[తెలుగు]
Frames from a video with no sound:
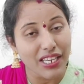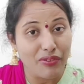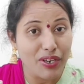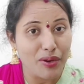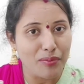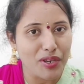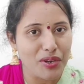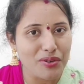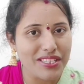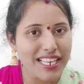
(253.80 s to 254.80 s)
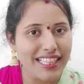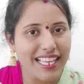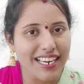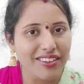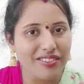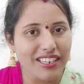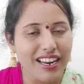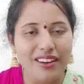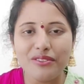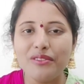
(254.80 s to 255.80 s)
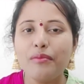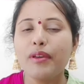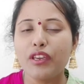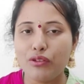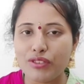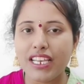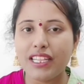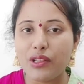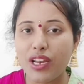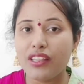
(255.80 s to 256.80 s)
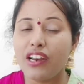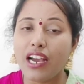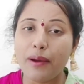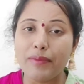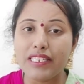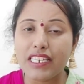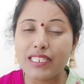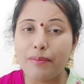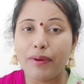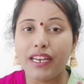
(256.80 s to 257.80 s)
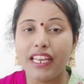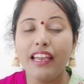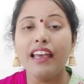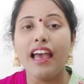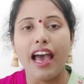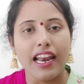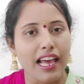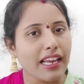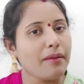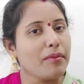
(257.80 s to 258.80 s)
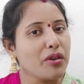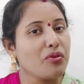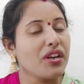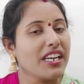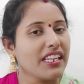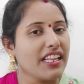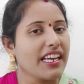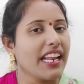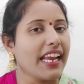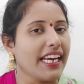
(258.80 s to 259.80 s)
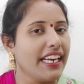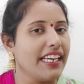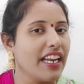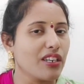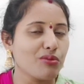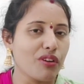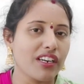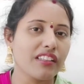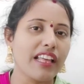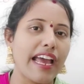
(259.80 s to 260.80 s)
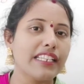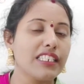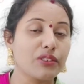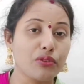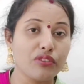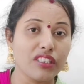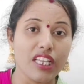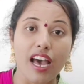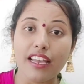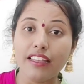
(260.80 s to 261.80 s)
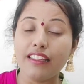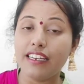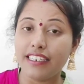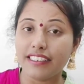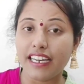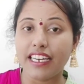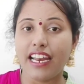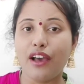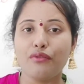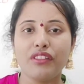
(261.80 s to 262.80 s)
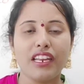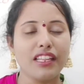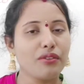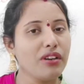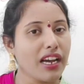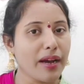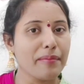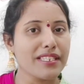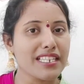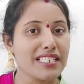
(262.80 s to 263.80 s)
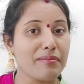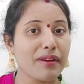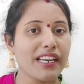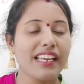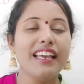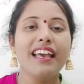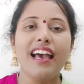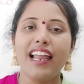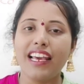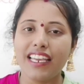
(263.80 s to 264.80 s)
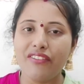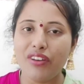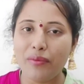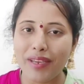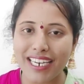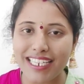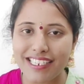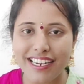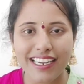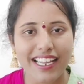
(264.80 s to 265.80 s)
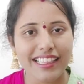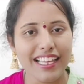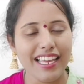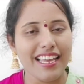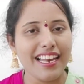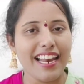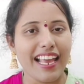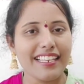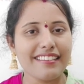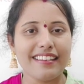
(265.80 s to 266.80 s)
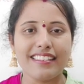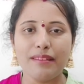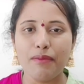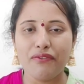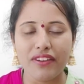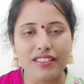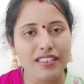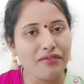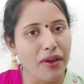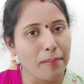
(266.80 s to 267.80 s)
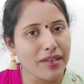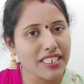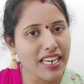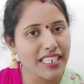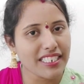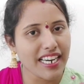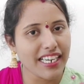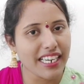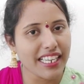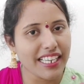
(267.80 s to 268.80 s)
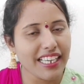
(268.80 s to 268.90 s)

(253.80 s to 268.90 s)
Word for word: ఈ వీడియో మీకు యూజ్ అయింది అనుకుంటున్నాను మీకు యూజ్ అయిందో లేదో నాకు కమెంట్ చేసి చెప్పండి అలాగే మీరు ఇంటి దగ్గర ఈ డీటాక్స్ వాటర్ తయారు చేసుకొని తాగి దీని రిజల్ట్ ఎలా ఉంది అనేది కూడా నాకు కమెంట్ చేసి చెప్పండి అలాగే ఈ వీడియో మీకు నచ్చినట్లయితే లైక్ చేసి మీ ఫ్రెండ్స్ అండ్ ఫ్యామిలీకి షేర్ చేయండి